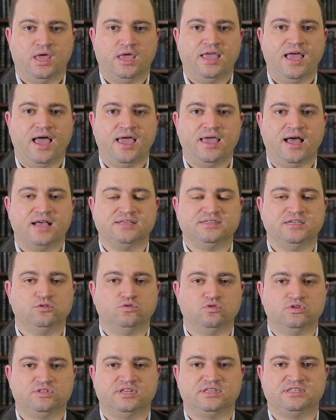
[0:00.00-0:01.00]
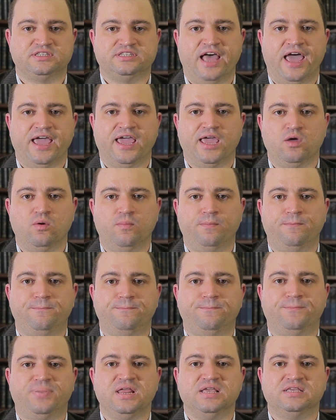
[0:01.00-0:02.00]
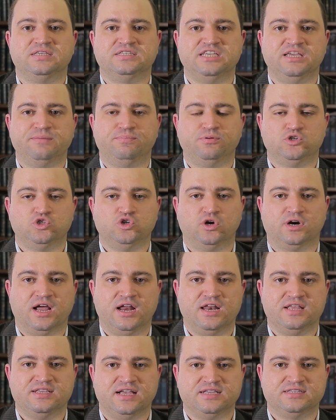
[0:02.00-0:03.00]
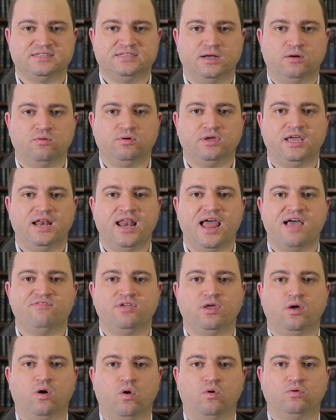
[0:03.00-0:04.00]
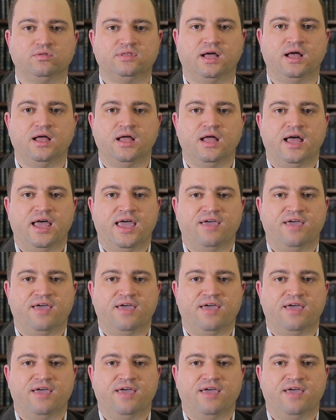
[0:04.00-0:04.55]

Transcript: E aí, as indústrias seguem um princípio de organização que leva em conta